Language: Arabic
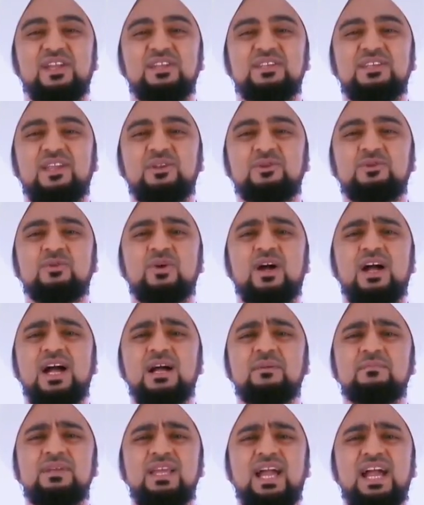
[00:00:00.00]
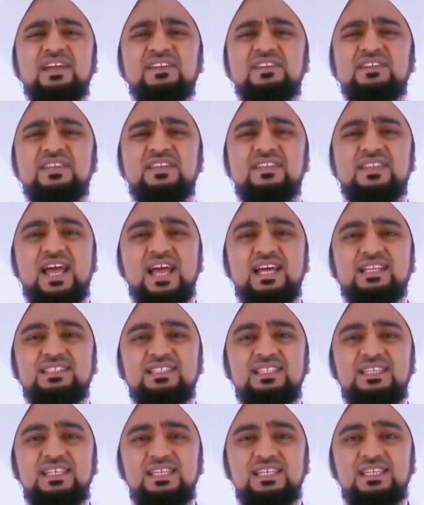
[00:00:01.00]
أن الدعاء بحد
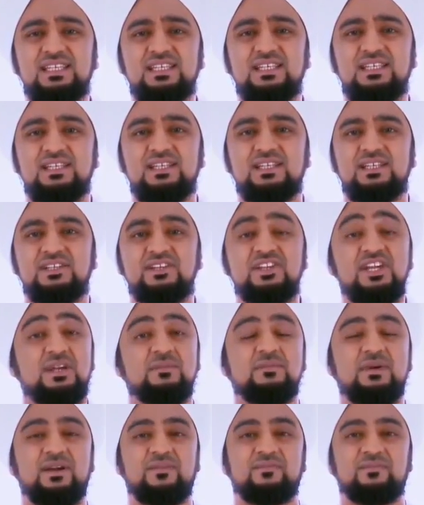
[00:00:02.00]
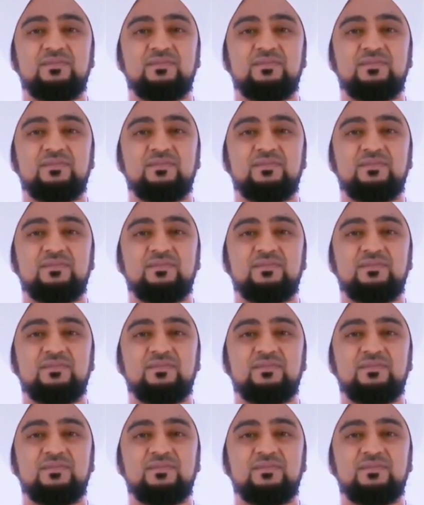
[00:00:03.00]
ذاته نعمة